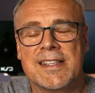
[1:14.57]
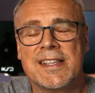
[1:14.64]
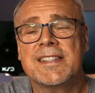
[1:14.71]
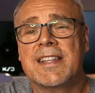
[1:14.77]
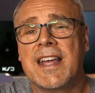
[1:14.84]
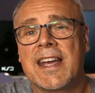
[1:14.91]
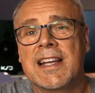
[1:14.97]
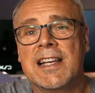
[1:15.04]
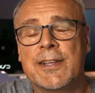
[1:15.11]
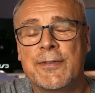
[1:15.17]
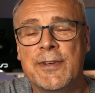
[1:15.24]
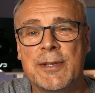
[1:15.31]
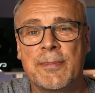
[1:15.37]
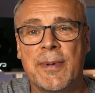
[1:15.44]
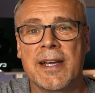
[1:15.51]
ist eigentlich
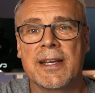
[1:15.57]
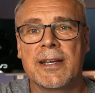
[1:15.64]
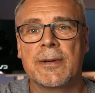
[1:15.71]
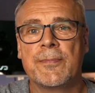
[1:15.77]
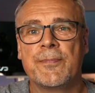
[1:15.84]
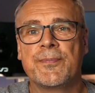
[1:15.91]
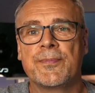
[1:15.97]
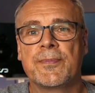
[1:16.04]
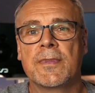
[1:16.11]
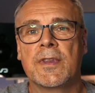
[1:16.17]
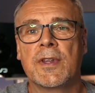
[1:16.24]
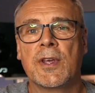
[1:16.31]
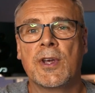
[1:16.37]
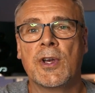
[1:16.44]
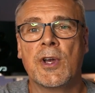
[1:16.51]
Feedback?
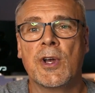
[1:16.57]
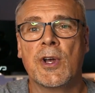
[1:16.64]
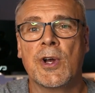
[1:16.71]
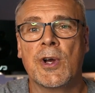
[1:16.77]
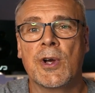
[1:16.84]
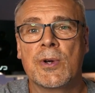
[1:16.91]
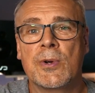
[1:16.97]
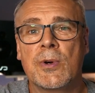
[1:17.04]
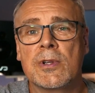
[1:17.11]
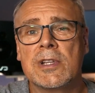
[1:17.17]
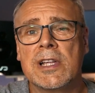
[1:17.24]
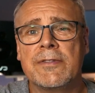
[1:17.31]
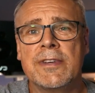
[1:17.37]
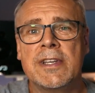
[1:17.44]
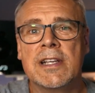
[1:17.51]
Kurt
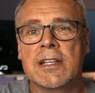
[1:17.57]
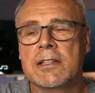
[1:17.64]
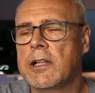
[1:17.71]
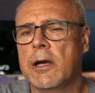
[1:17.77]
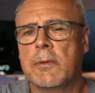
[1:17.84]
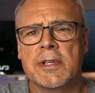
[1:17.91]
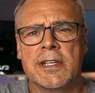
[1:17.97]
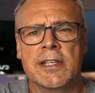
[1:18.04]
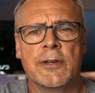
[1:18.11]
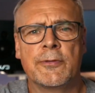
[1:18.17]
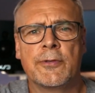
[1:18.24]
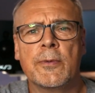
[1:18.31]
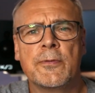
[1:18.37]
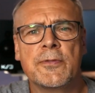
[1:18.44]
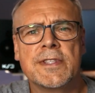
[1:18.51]
Lewin hat, glaube ich, in den
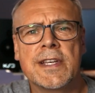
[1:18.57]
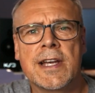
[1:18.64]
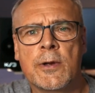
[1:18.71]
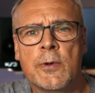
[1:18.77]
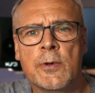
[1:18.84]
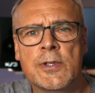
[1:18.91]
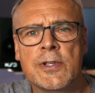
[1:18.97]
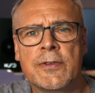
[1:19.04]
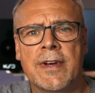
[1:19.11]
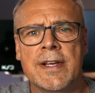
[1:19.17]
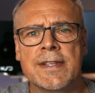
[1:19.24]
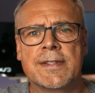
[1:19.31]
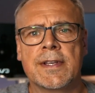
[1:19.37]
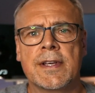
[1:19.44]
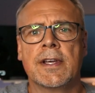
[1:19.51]
50ern oder
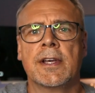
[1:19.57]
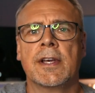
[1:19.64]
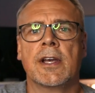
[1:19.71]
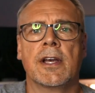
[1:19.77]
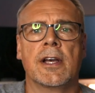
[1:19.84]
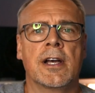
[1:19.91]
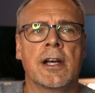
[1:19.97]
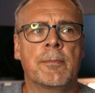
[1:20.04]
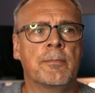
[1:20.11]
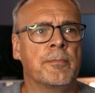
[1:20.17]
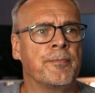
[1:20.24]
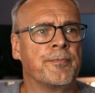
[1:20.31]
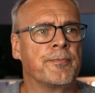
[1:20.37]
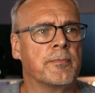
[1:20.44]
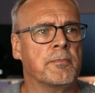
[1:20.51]
sowas
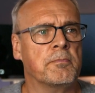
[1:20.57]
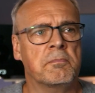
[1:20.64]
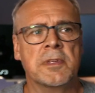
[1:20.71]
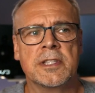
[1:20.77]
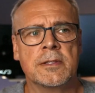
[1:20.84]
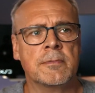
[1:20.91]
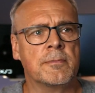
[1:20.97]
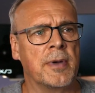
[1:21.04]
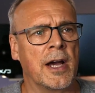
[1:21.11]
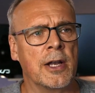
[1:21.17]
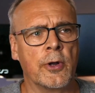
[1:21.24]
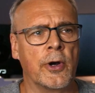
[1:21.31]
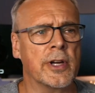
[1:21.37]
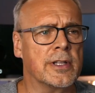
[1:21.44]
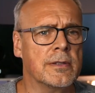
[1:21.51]
ähm, mit ein paar
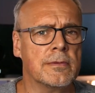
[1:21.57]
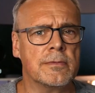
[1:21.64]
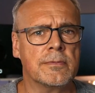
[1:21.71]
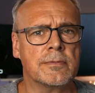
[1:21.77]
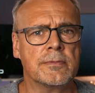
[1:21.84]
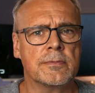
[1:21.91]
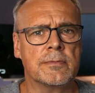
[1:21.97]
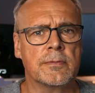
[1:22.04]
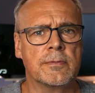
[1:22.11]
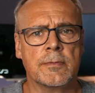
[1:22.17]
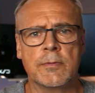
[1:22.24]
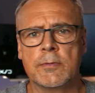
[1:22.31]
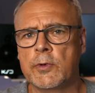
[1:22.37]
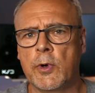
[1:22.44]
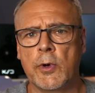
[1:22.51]
Leuten,
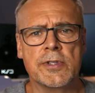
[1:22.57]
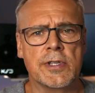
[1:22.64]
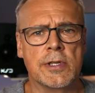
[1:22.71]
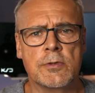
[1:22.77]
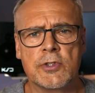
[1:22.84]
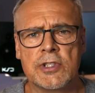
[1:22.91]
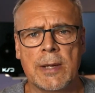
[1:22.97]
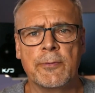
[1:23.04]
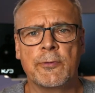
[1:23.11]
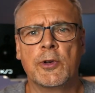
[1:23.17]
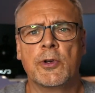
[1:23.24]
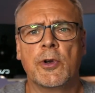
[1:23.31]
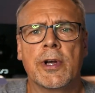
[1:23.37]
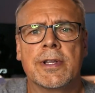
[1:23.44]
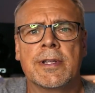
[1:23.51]
einem größeren Stamm von
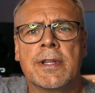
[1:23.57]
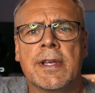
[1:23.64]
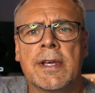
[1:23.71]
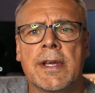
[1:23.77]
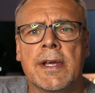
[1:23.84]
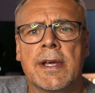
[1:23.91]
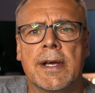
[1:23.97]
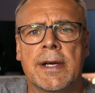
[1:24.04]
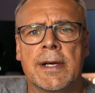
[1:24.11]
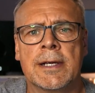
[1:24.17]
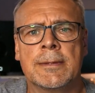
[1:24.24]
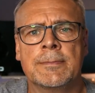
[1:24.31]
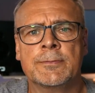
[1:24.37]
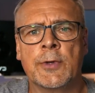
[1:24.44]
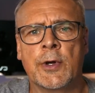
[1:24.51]
Leuten,
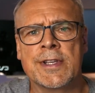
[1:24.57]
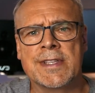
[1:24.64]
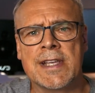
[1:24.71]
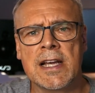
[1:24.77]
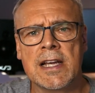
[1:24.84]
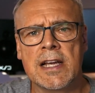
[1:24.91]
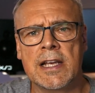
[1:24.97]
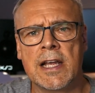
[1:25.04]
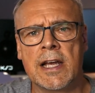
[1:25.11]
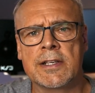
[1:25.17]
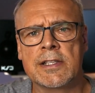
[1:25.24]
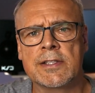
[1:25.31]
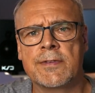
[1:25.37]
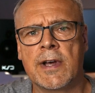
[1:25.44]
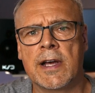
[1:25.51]
ähm, neue Sachen gelernt.
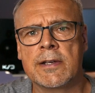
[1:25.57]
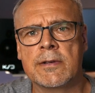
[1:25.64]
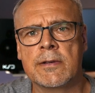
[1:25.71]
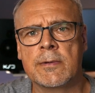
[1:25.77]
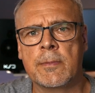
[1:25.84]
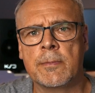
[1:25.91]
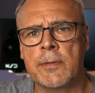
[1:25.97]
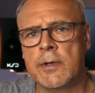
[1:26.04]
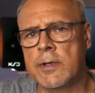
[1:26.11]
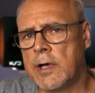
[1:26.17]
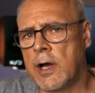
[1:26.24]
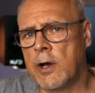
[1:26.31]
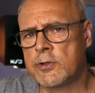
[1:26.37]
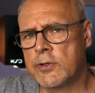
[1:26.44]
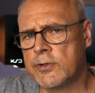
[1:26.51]
Es waren
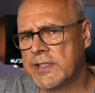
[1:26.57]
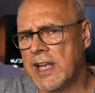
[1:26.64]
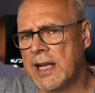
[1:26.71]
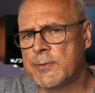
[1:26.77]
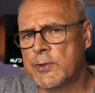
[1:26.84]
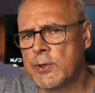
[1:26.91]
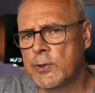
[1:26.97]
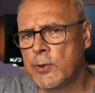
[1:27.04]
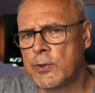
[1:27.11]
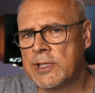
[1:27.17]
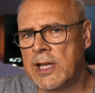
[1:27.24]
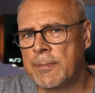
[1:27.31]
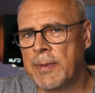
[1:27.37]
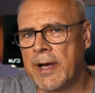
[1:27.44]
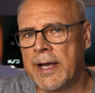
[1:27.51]
auch Sozialpsychologen
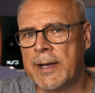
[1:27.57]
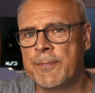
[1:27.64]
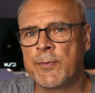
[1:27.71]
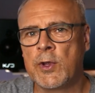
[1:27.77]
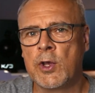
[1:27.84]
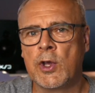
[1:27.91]
dabei